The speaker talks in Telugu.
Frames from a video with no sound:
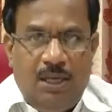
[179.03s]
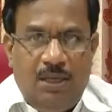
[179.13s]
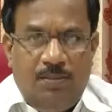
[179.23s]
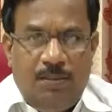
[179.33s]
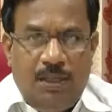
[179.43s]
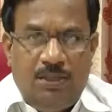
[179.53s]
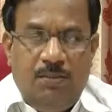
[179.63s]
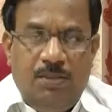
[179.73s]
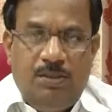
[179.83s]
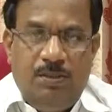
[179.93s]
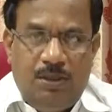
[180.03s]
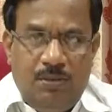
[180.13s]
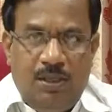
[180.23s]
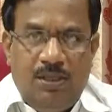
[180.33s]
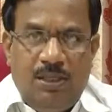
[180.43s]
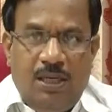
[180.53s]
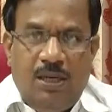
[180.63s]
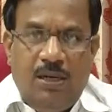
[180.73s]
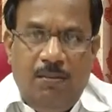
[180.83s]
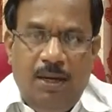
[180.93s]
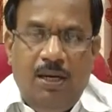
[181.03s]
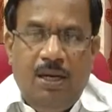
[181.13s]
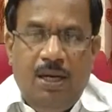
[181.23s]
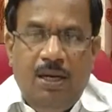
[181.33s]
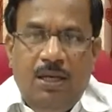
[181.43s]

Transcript: కార్పొరేషన్ ప్లస్ పశుసంవర్ధ శాఖ కంబైన్డ్గా